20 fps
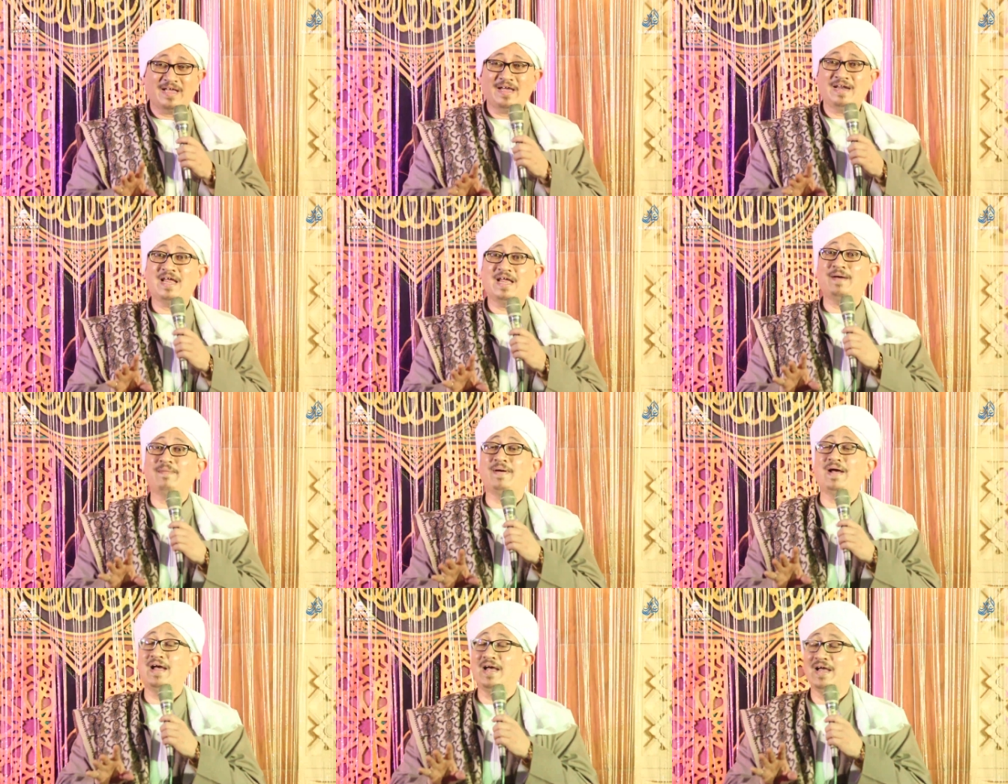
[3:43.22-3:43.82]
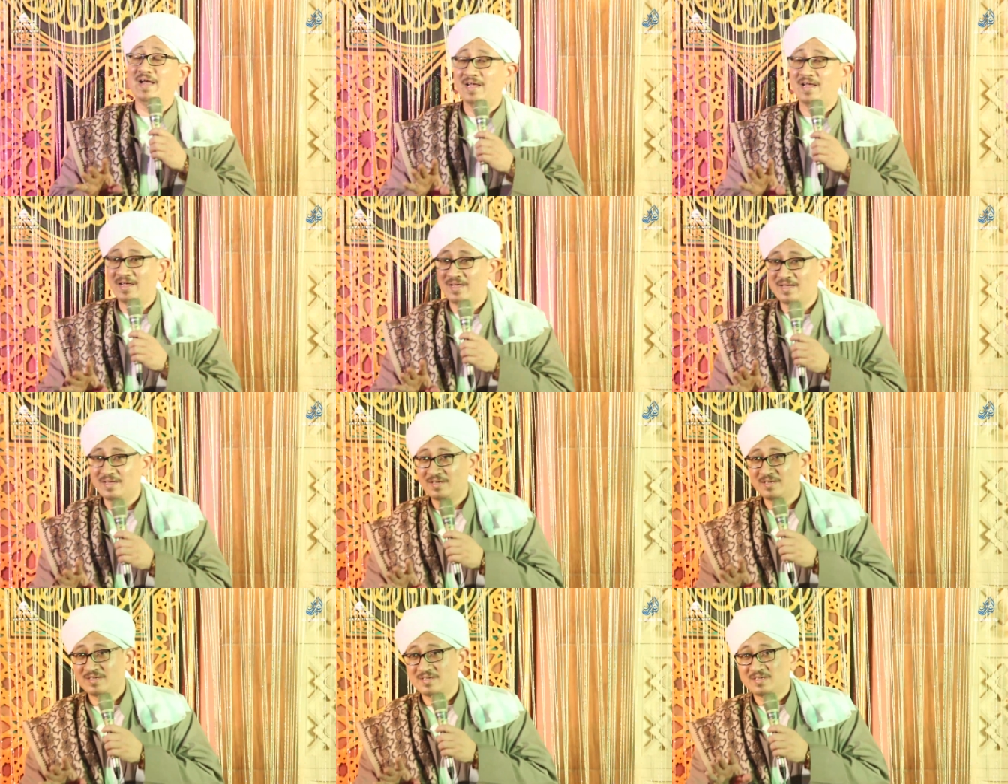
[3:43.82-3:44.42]
Ada apa?
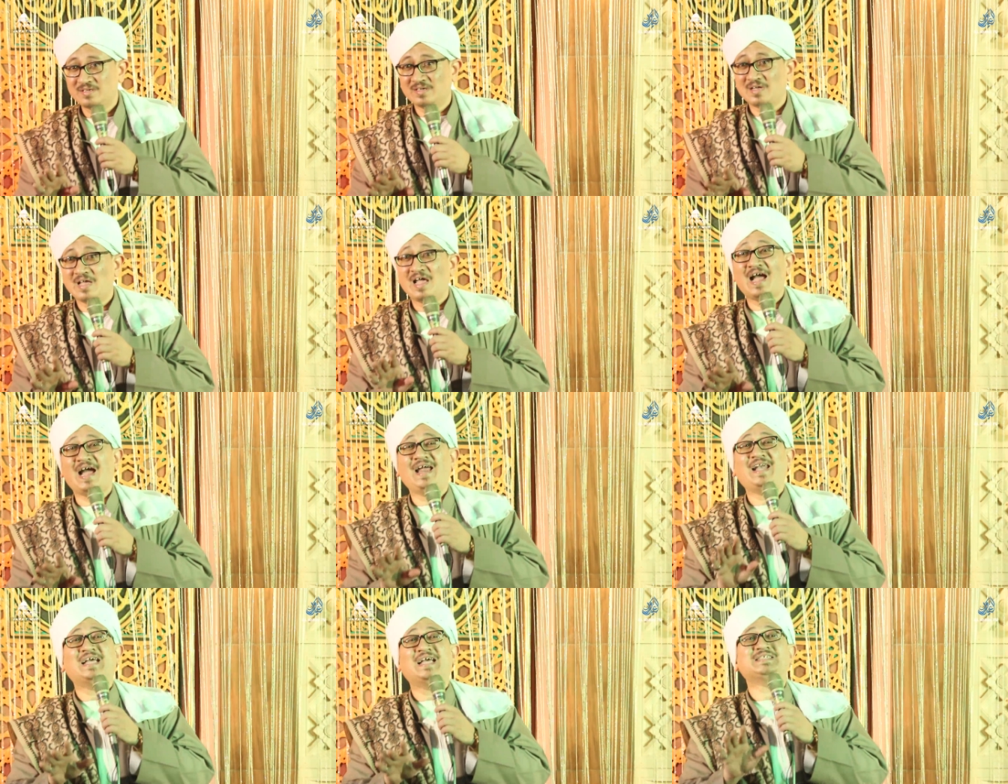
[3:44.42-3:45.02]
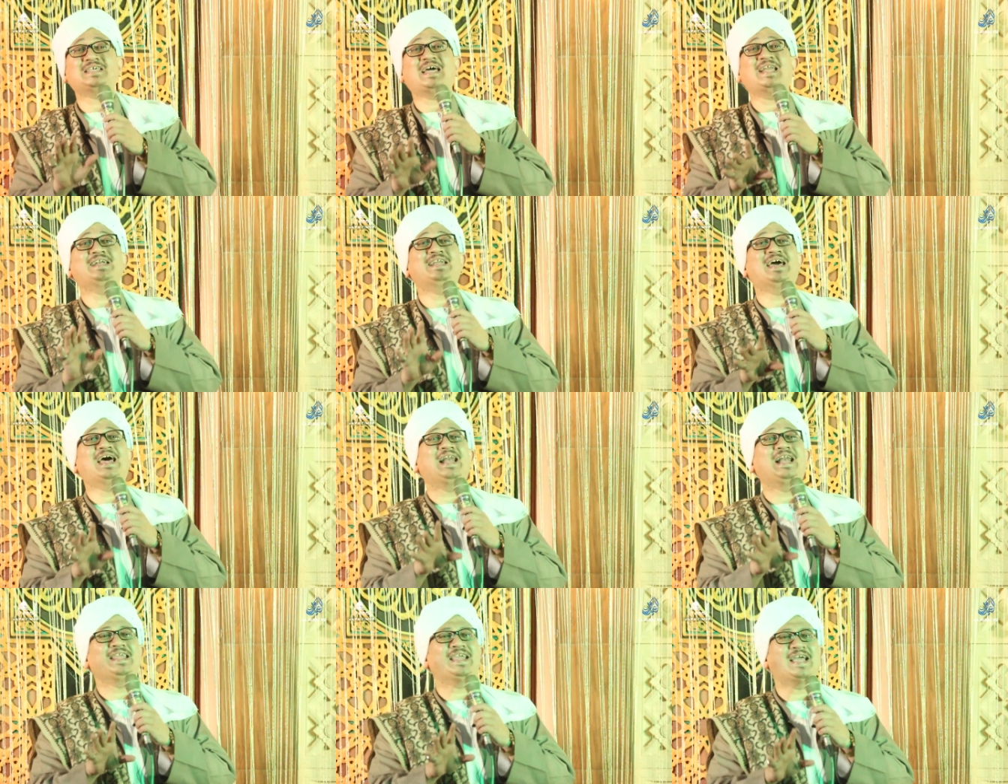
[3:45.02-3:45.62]
ada
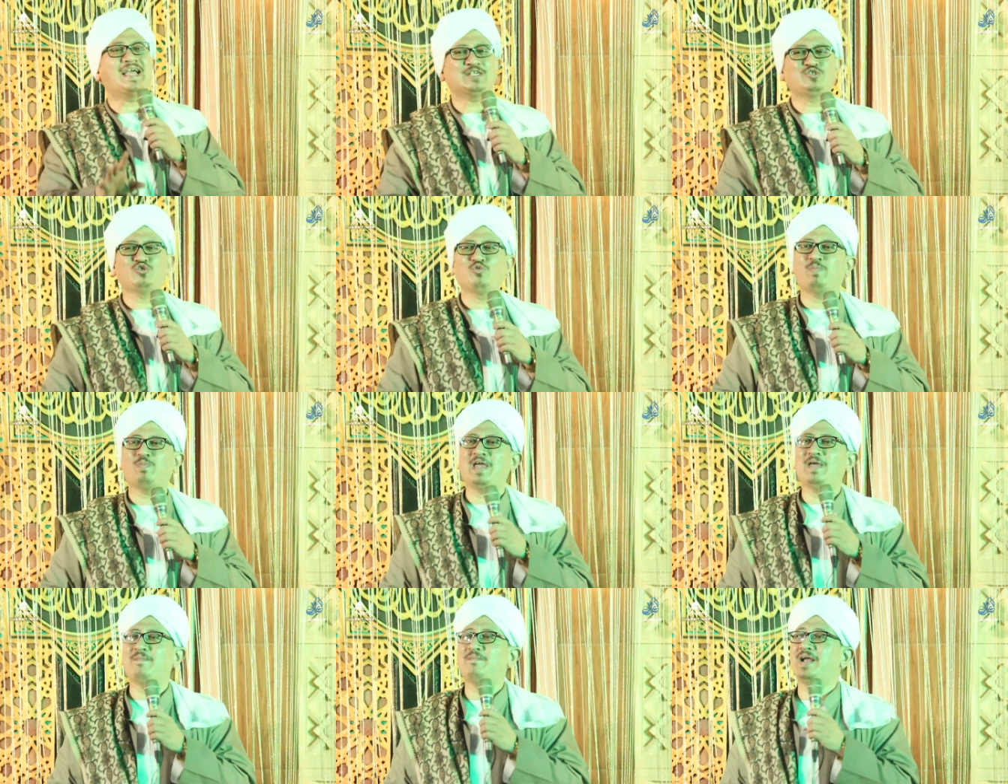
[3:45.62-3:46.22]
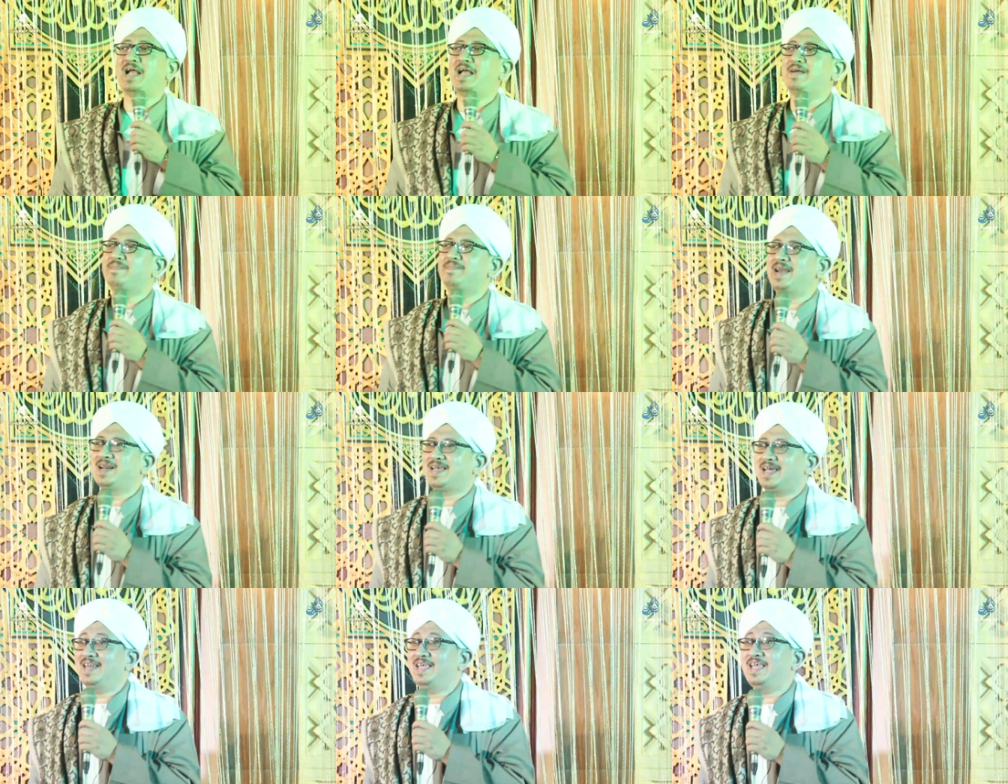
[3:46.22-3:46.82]
sandalnya supaya
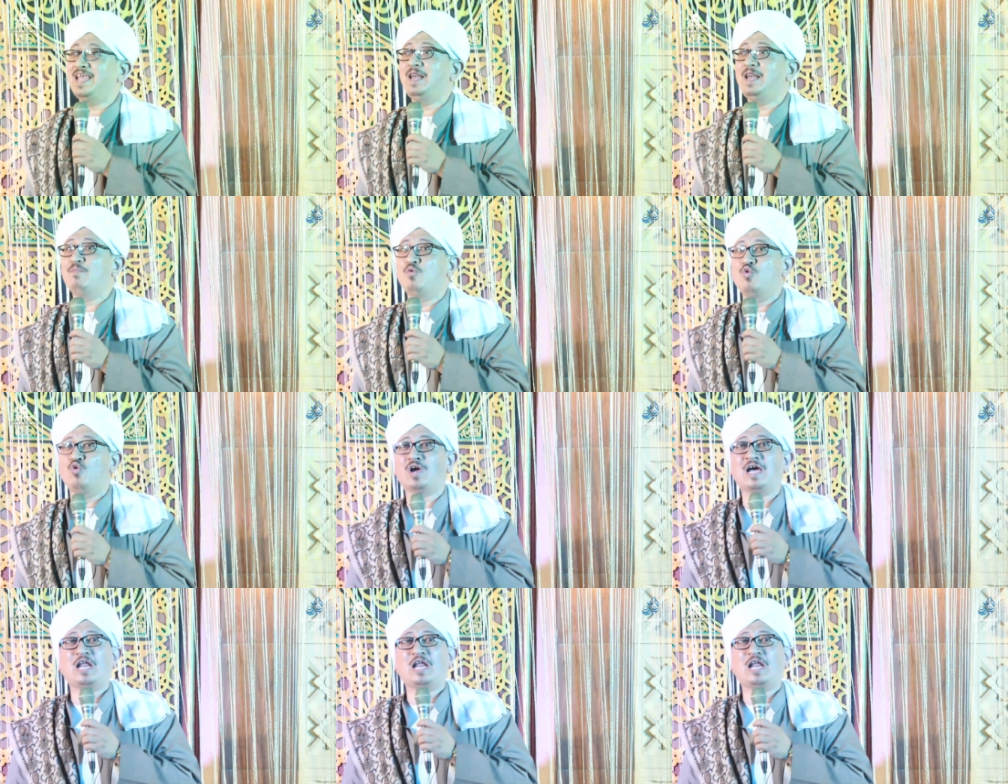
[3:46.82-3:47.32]
mengamalkan ilmu.